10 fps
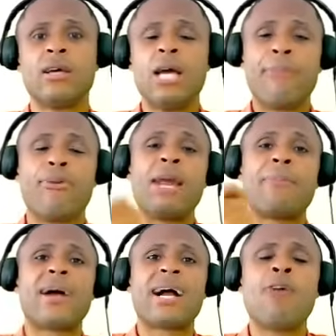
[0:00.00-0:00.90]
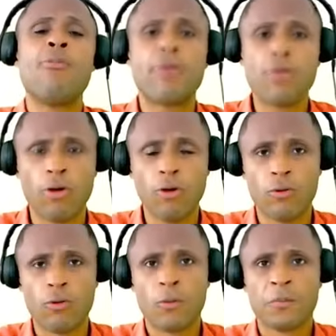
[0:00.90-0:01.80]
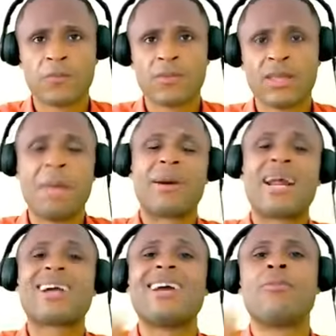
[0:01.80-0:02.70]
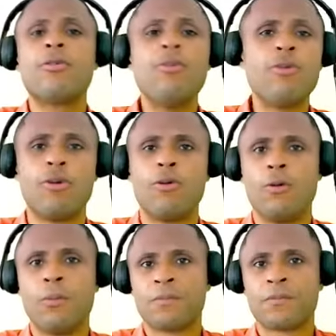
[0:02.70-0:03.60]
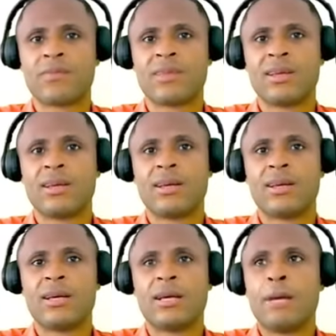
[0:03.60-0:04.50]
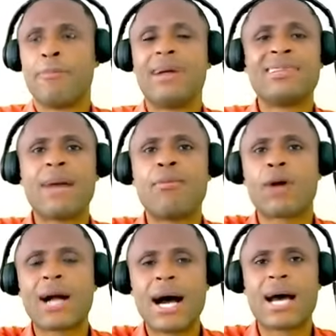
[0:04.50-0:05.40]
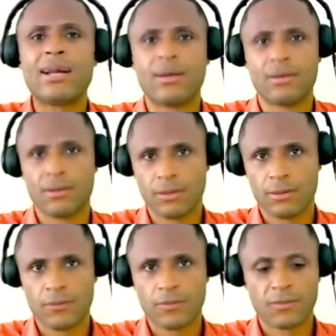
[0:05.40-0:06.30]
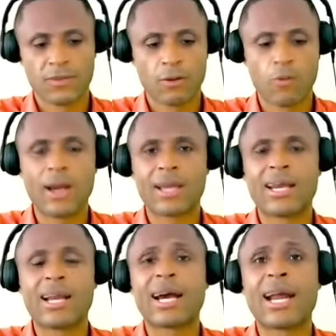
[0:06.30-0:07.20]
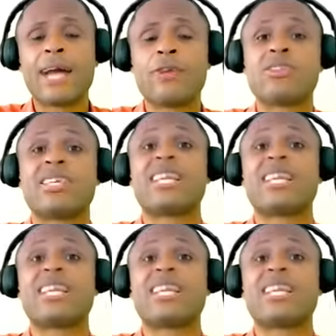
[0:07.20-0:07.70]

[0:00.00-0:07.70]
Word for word: Pues le pagan a un brujo para que el brujo mande a buscar cualquier cráneo y se está